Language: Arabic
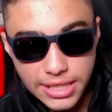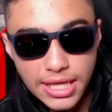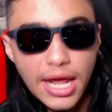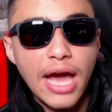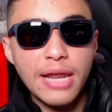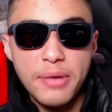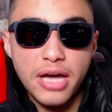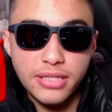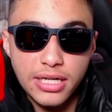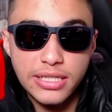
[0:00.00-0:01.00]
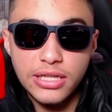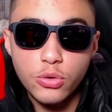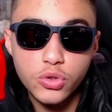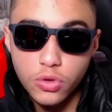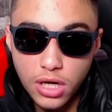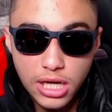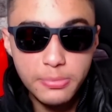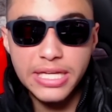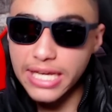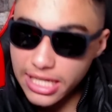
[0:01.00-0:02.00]
لان انا على ما اعتقد ان استراليا
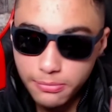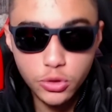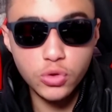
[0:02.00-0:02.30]
بتتكتب